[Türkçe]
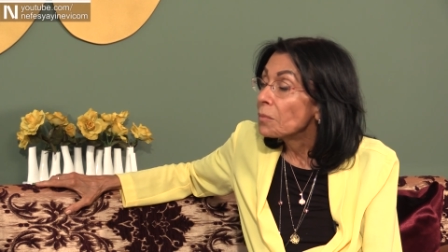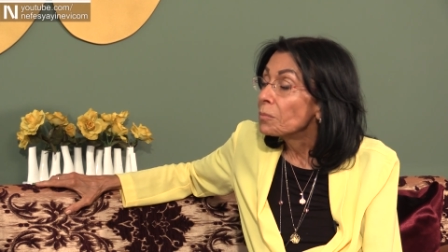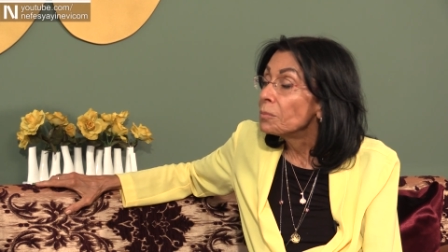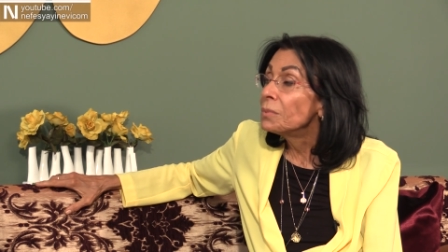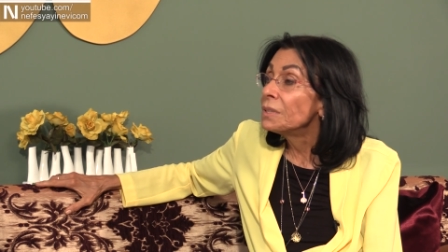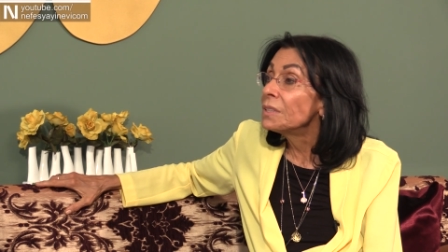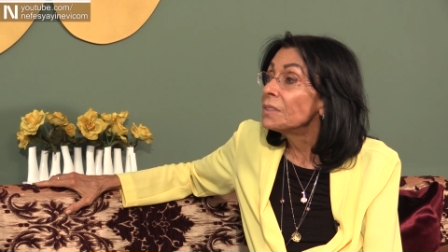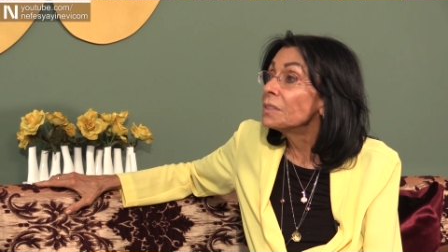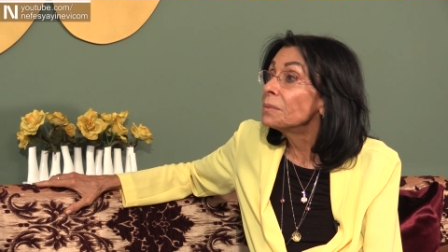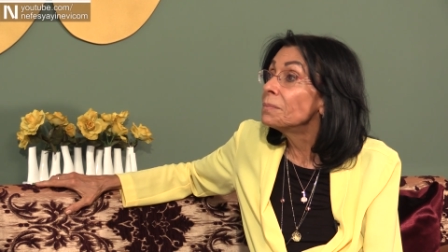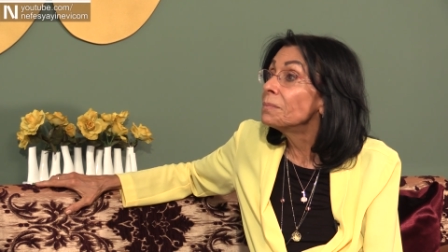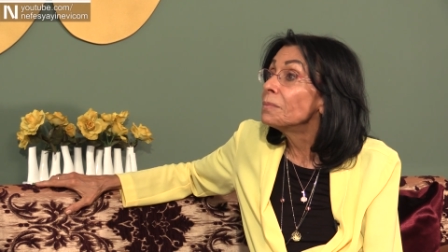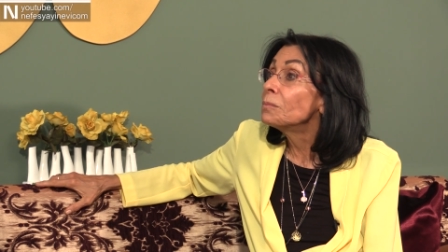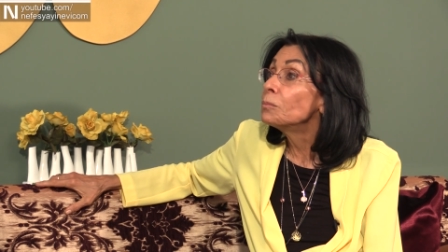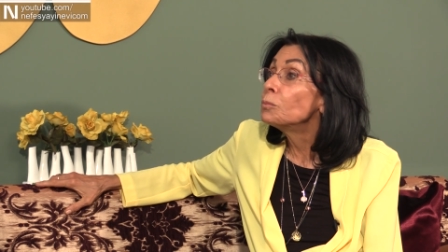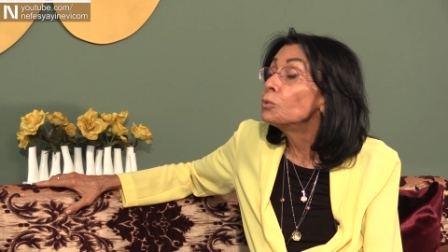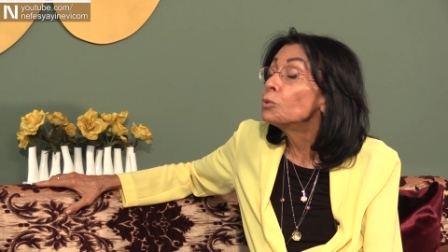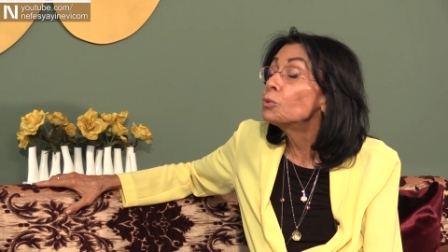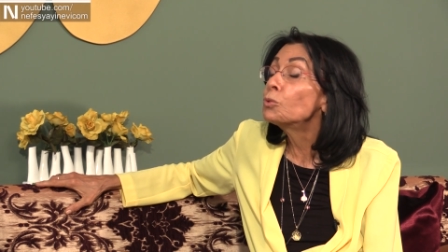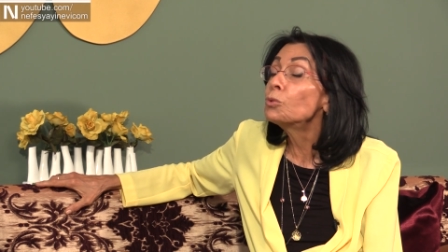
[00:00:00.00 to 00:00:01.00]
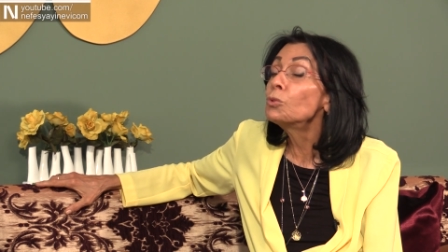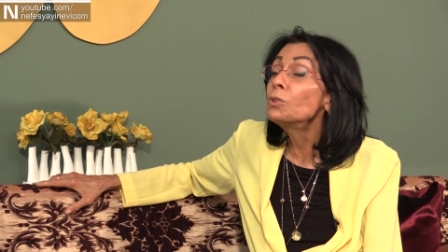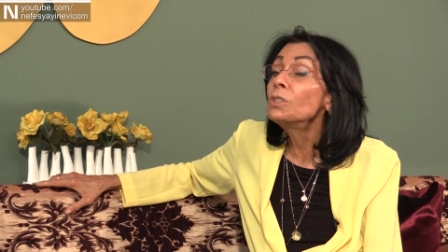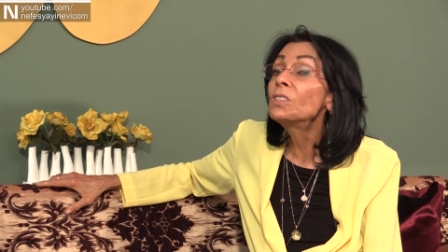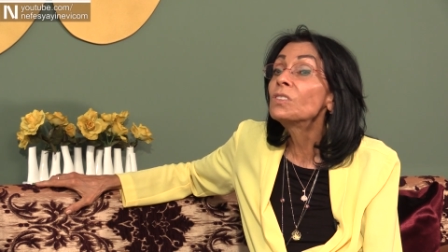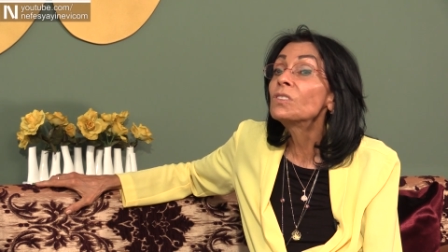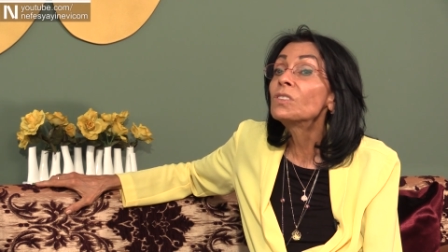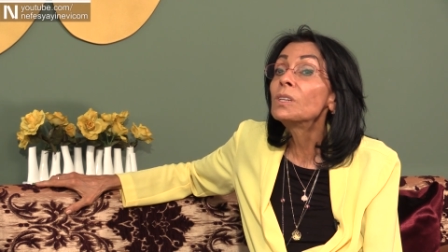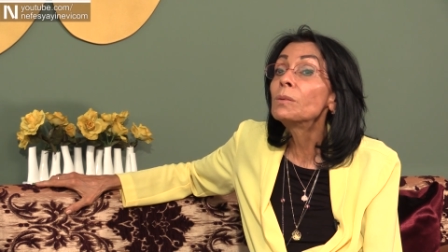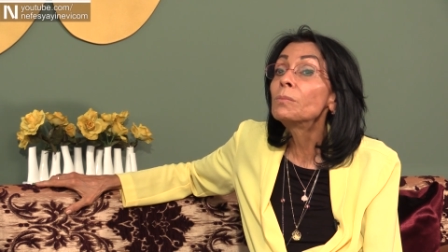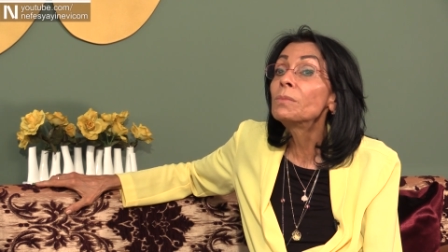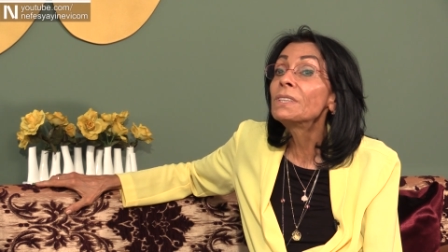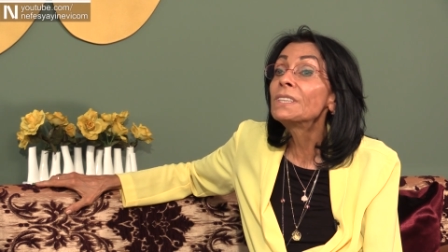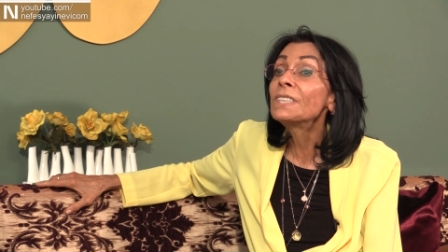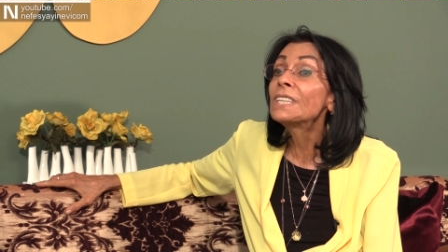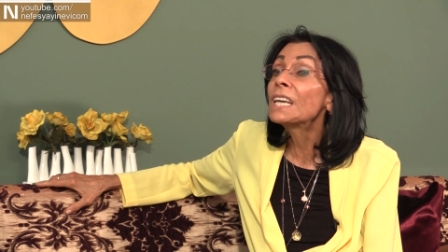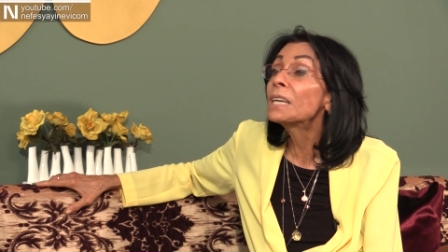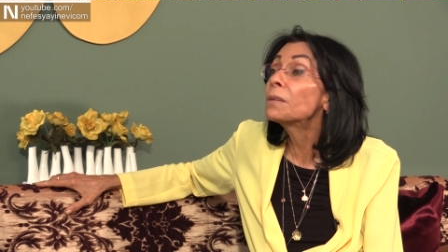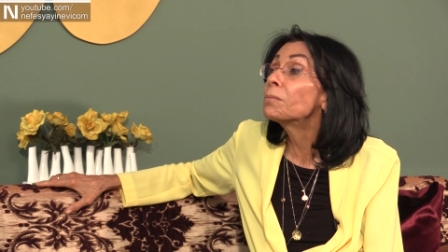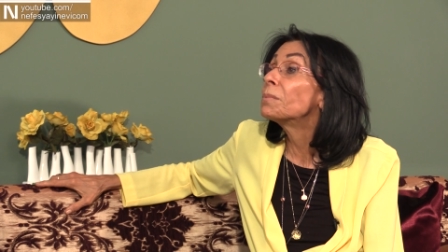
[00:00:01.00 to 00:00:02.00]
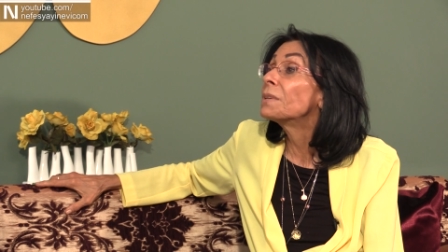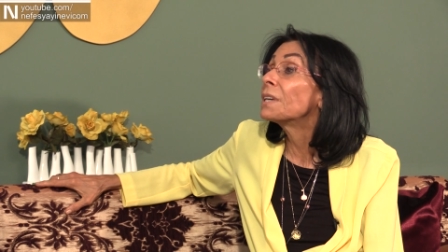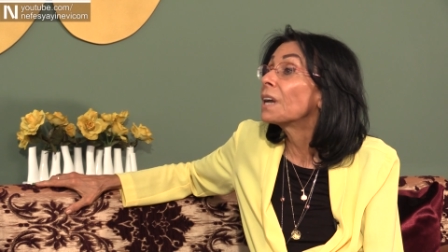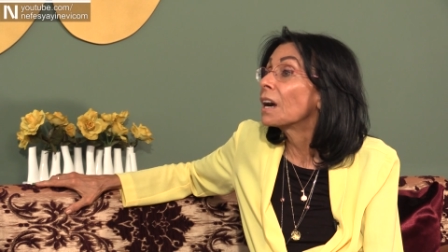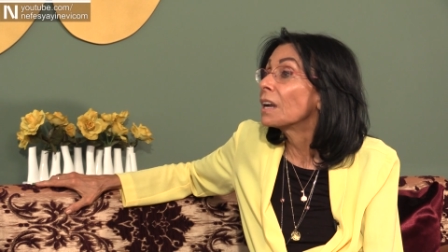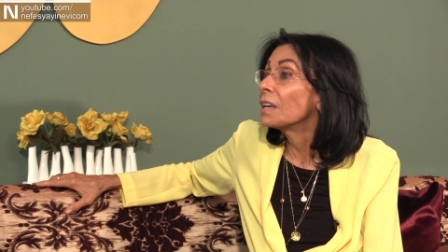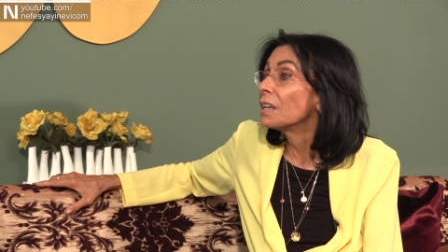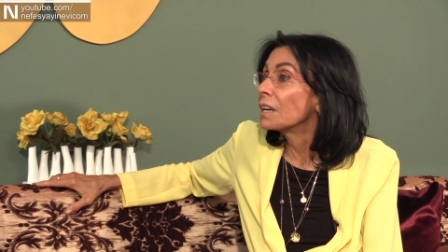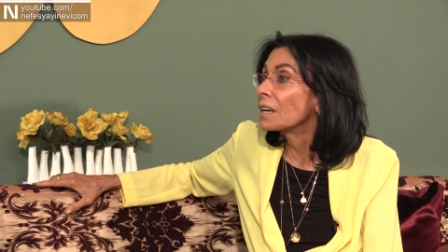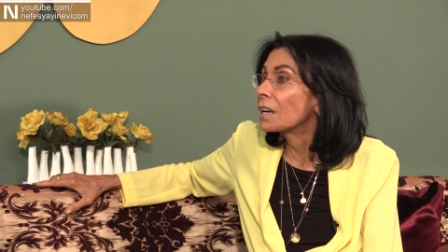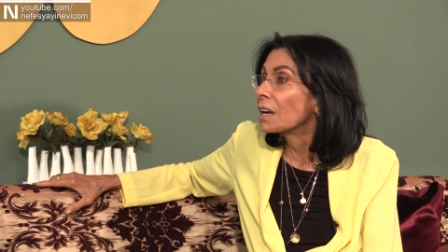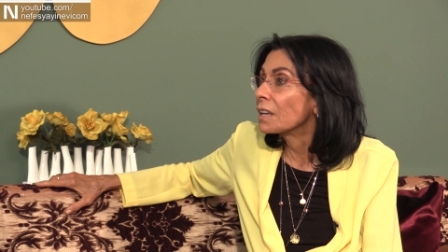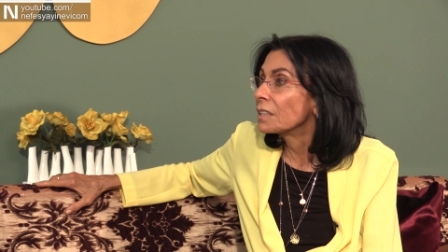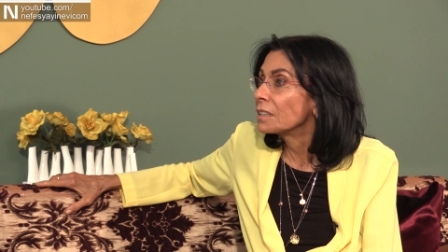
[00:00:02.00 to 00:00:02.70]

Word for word: Bizim bütün İslam'ın tek bir ahlak